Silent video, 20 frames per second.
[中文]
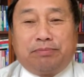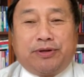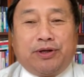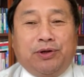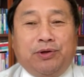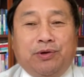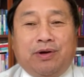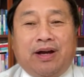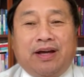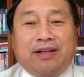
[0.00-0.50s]

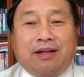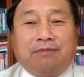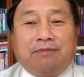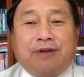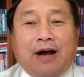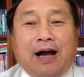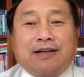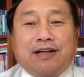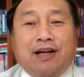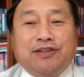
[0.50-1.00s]
评论还在
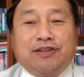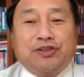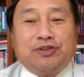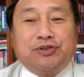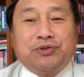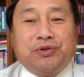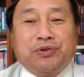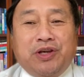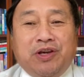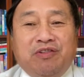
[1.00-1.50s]
发展之
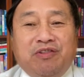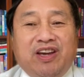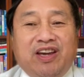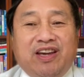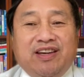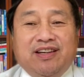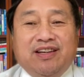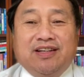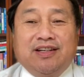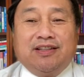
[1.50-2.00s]
中，因
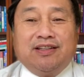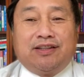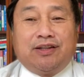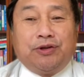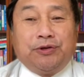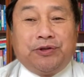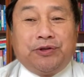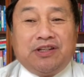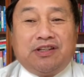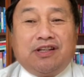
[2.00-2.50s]
为
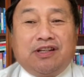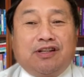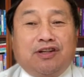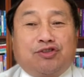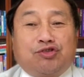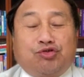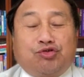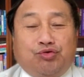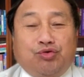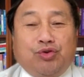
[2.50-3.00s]
对滴滴的
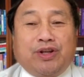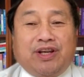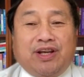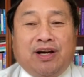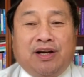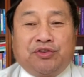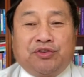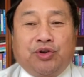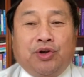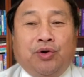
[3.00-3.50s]
处理
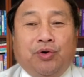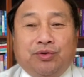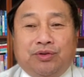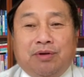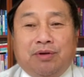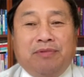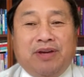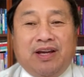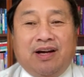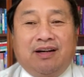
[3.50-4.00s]
啊，最后
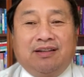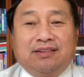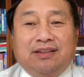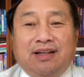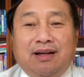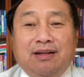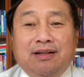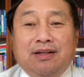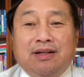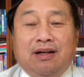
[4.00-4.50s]
怎么样
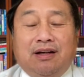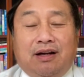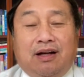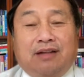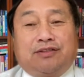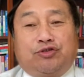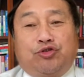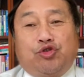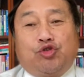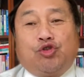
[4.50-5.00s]
呢？啊，
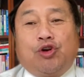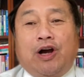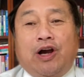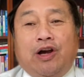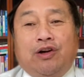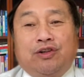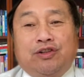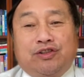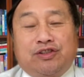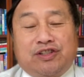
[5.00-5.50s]
据说还
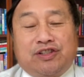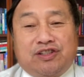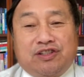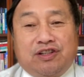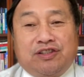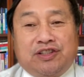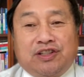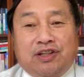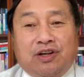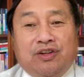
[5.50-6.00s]
有
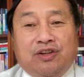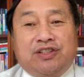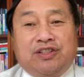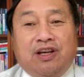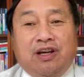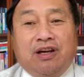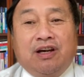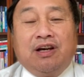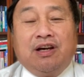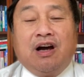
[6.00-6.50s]
涉及到一
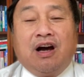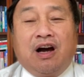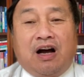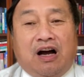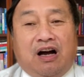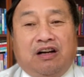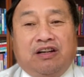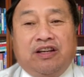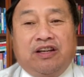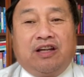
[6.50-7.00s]
些
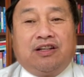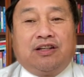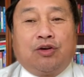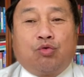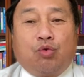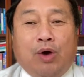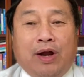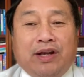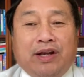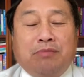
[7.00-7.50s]
行业的
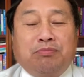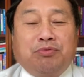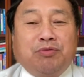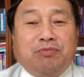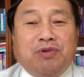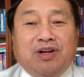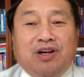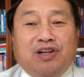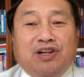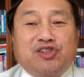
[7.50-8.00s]
管理部
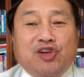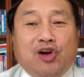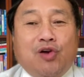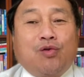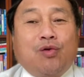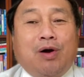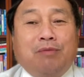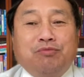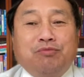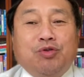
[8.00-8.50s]
门和
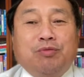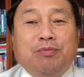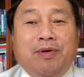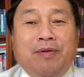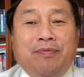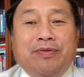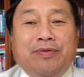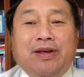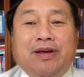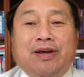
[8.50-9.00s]
监管部
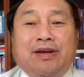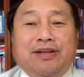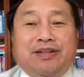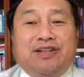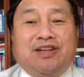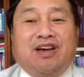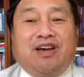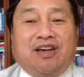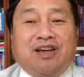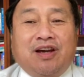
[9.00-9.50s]
门。
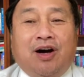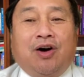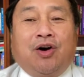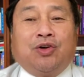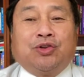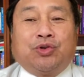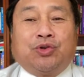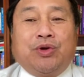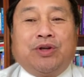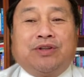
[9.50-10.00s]
也
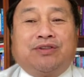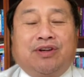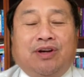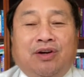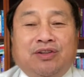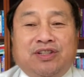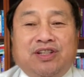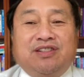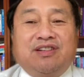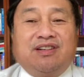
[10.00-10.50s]
要对此
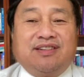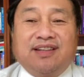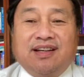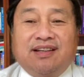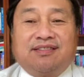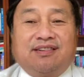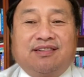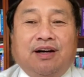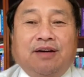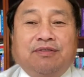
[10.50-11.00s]
要进行一些
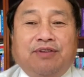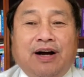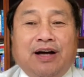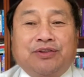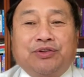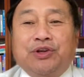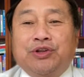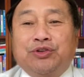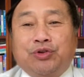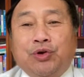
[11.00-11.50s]
责罚，
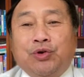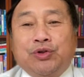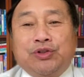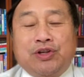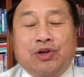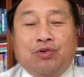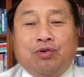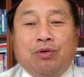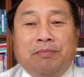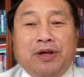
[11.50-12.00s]
所以最后
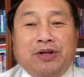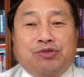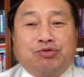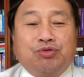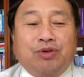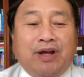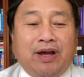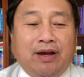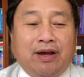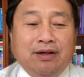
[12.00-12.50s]
结果没
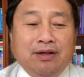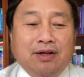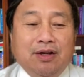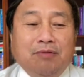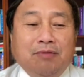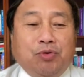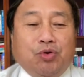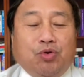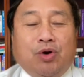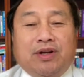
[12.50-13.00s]
出来。
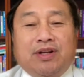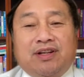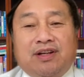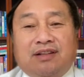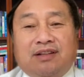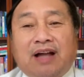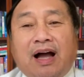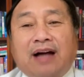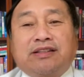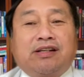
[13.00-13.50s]
不过那些
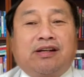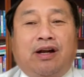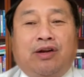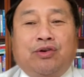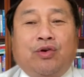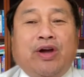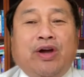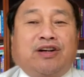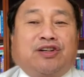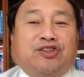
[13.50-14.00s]
大体上
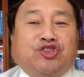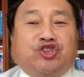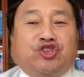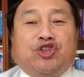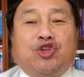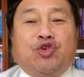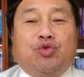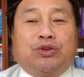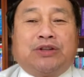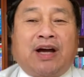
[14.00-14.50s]
有两个
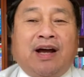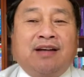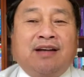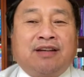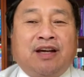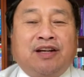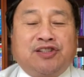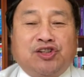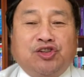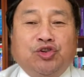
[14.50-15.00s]
思路，大家
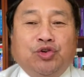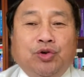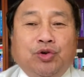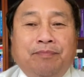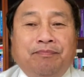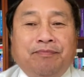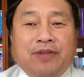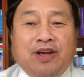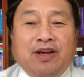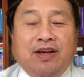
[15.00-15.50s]
在争
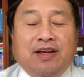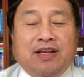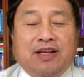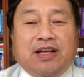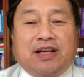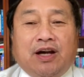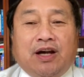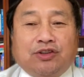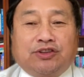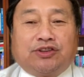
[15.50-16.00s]
论。
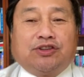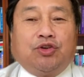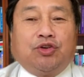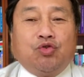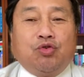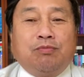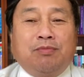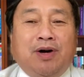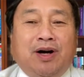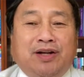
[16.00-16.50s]
一条思
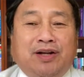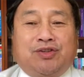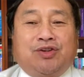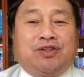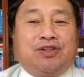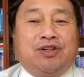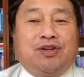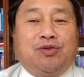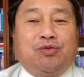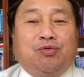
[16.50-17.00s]
路嘛，就
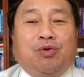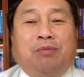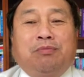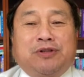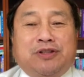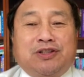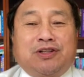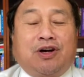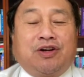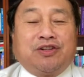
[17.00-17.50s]
是我们
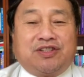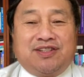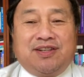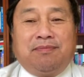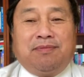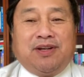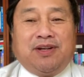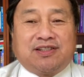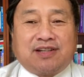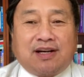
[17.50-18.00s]
知道习
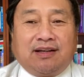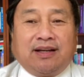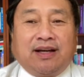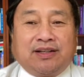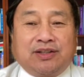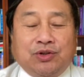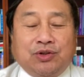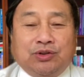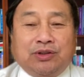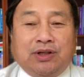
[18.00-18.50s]
近平上来
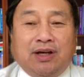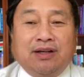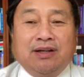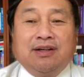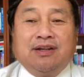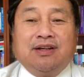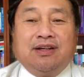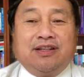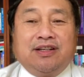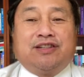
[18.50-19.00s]
之后呢，
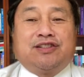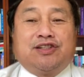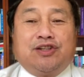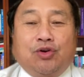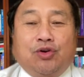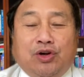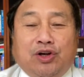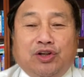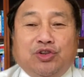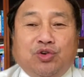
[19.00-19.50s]
一直
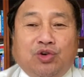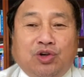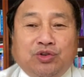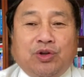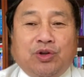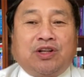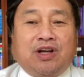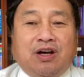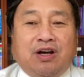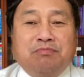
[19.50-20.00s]
有很多人
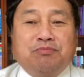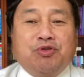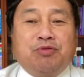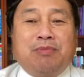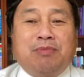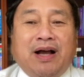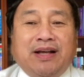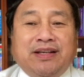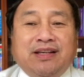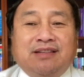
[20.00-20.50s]
对他很不
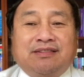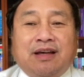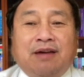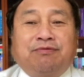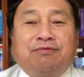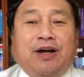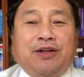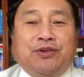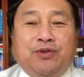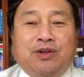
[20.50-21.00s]
满意，在
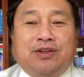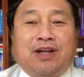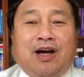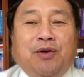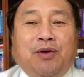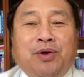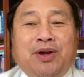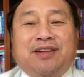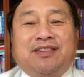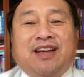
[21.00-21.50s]
反对他，
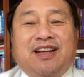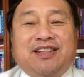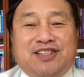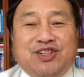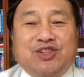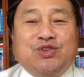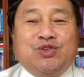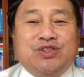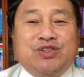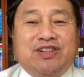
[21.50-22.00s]
我也在
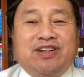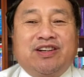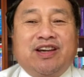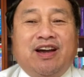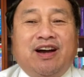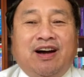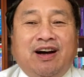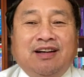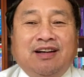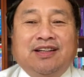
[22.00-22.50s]
其中之列
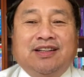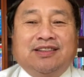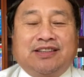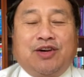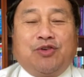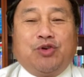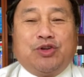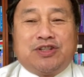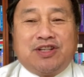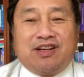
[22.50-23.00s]
啊。
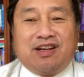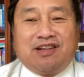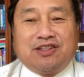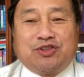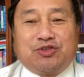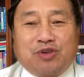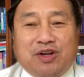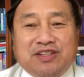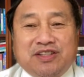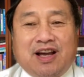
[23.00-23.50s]
但我今天是
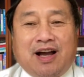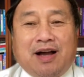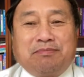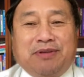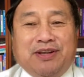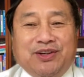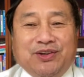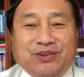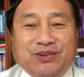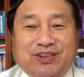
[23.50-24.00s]
专家
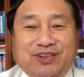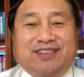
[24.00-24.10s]
评论，